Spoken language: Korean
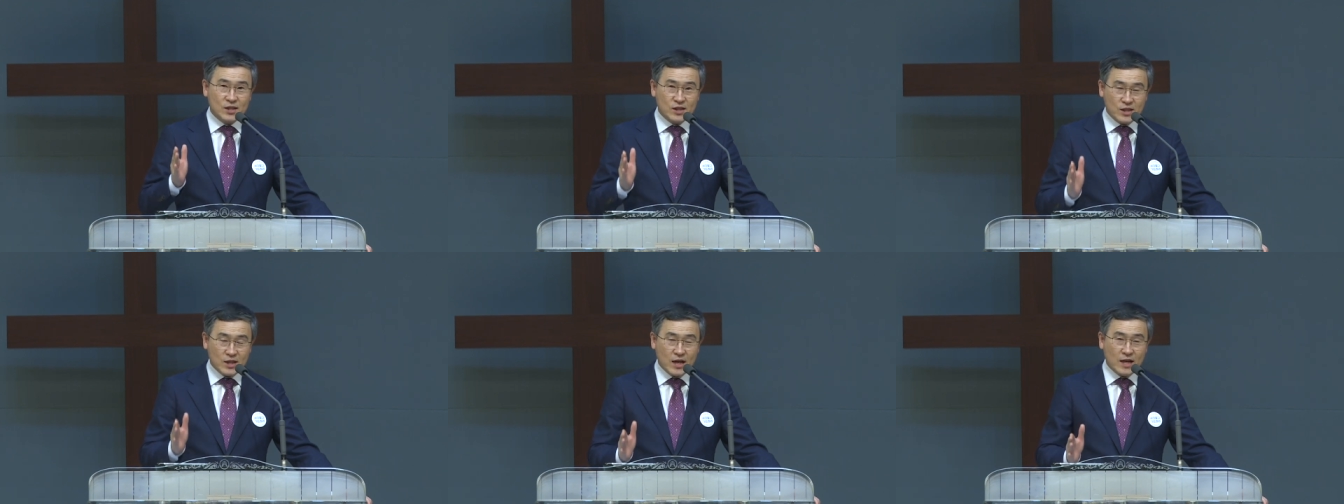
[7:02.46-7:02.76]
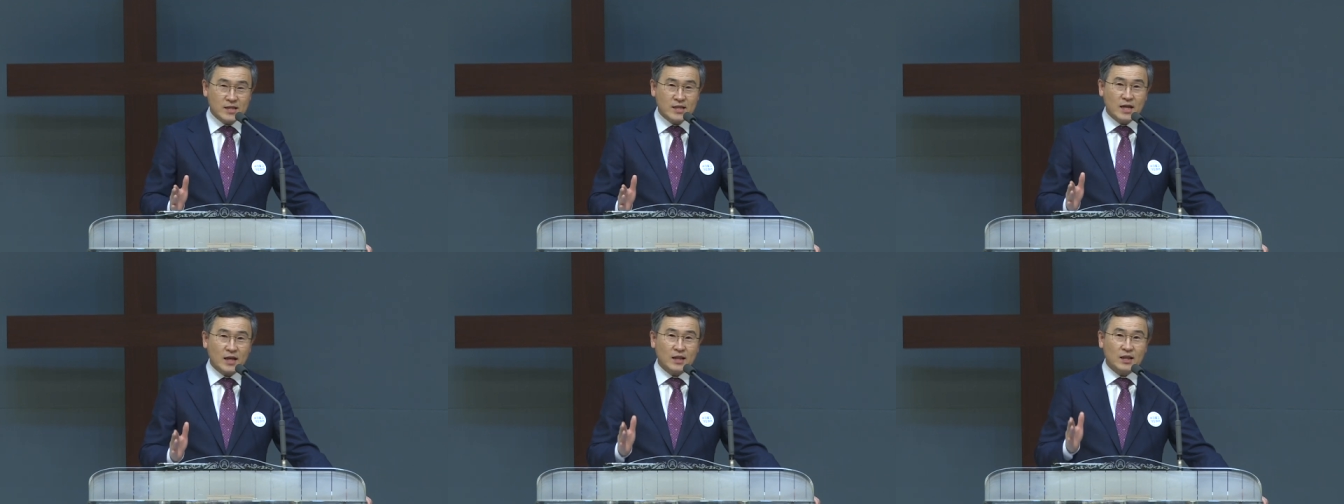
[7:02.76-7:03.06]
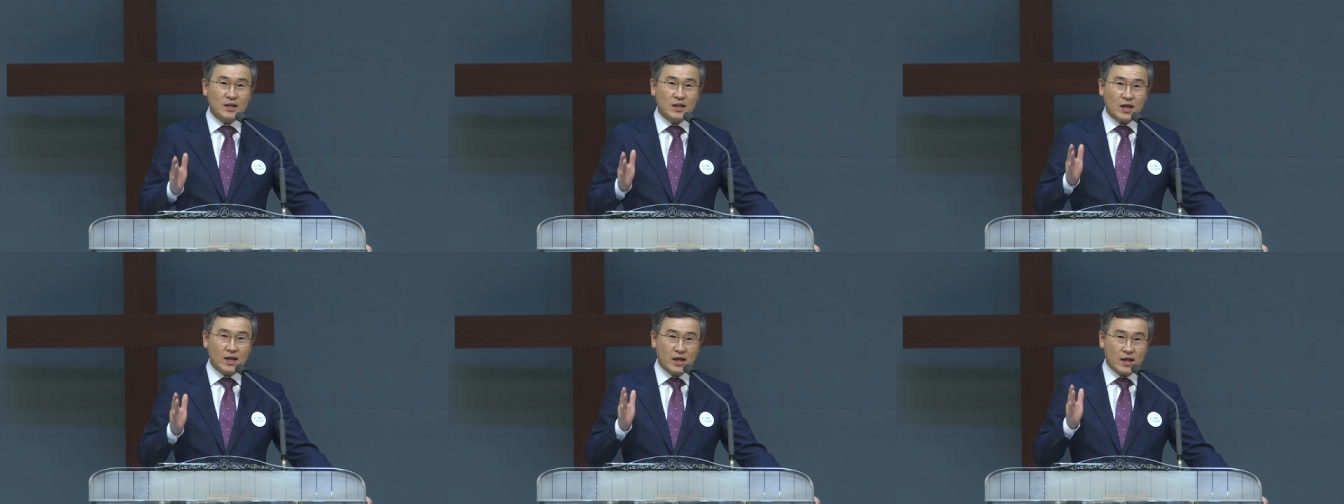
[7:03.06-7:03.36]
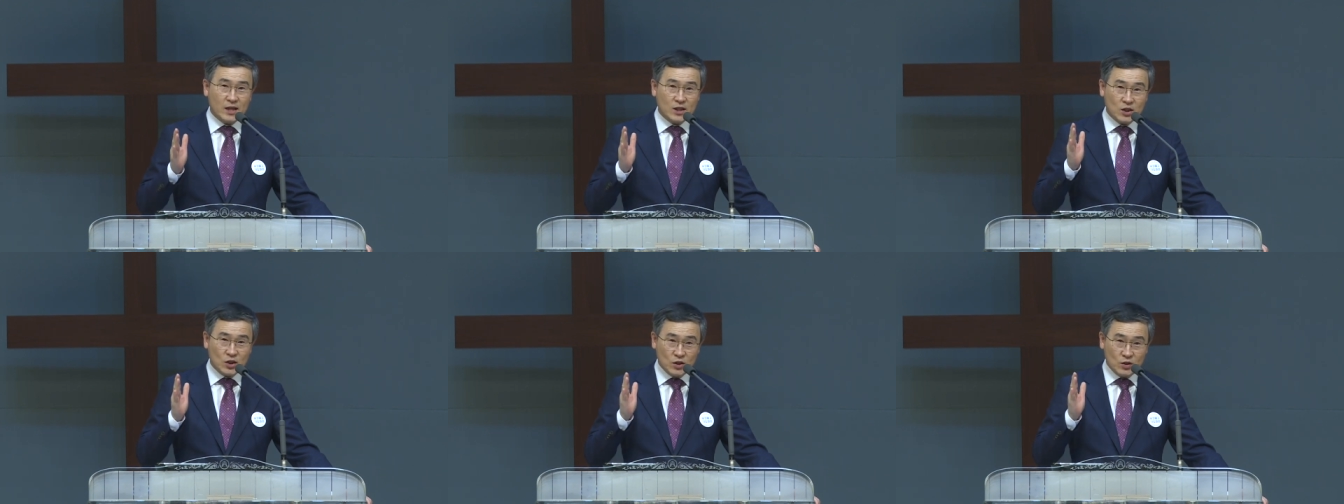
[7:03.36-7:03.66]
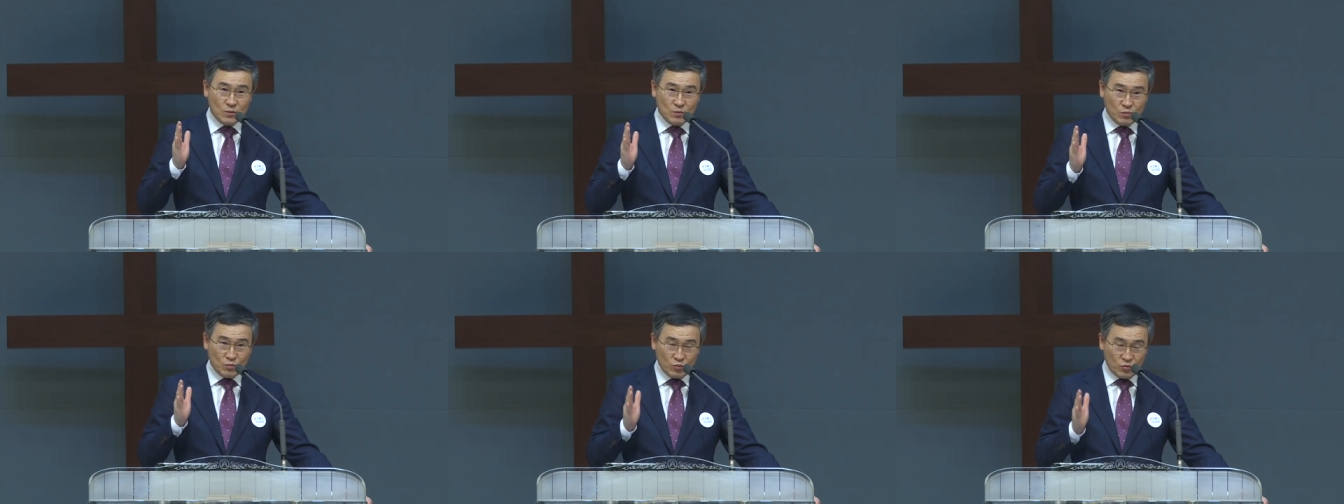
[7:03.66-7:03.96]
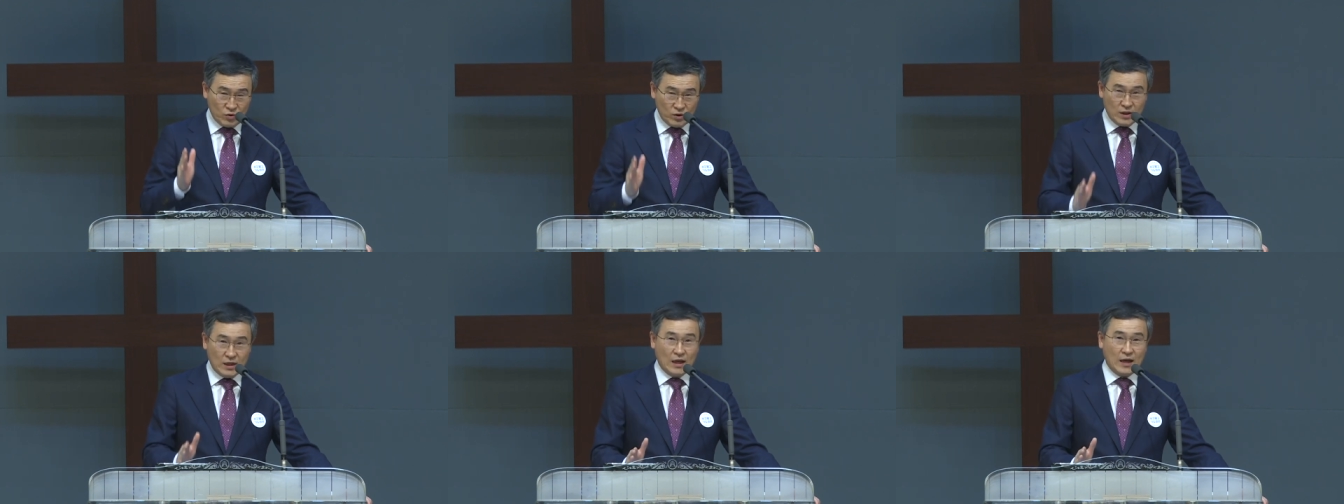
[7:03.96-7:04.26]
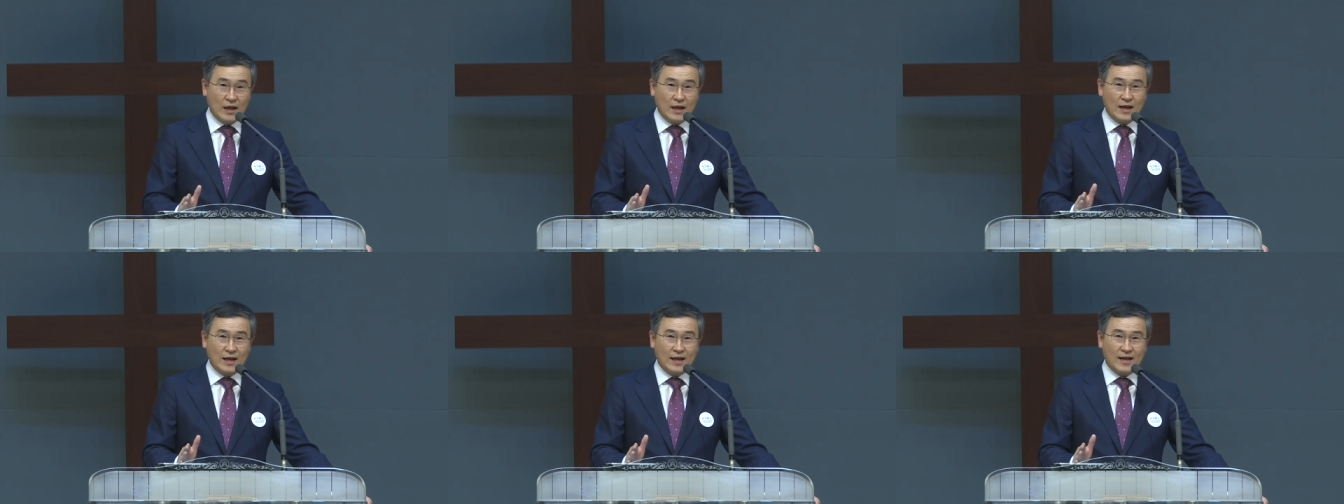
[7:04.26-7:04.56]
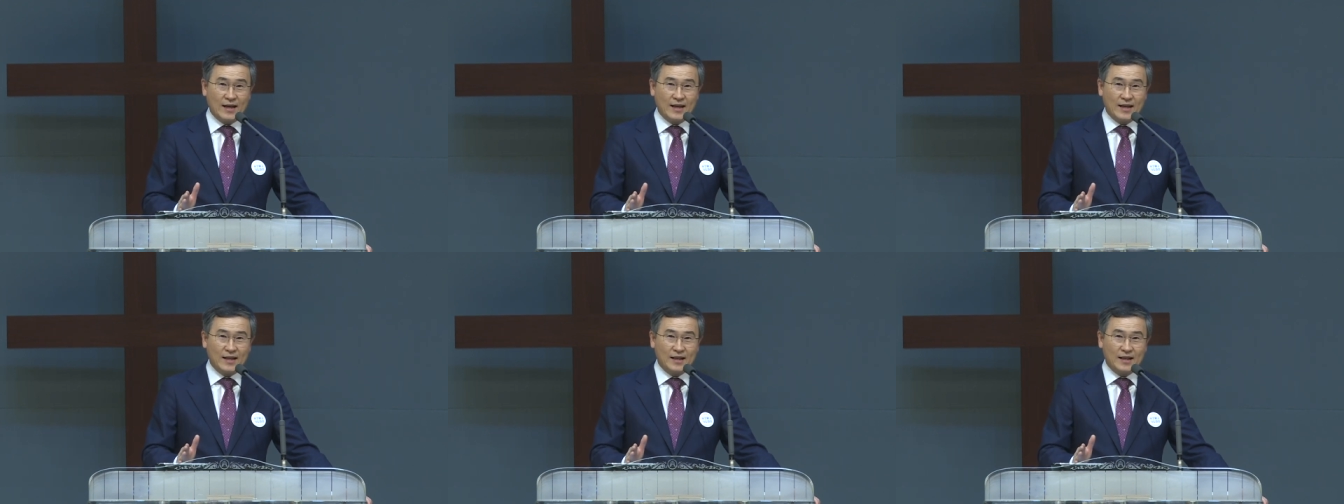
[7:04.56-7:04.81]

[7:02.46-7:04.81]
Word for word: 찬양이 되게 하시는 분이다.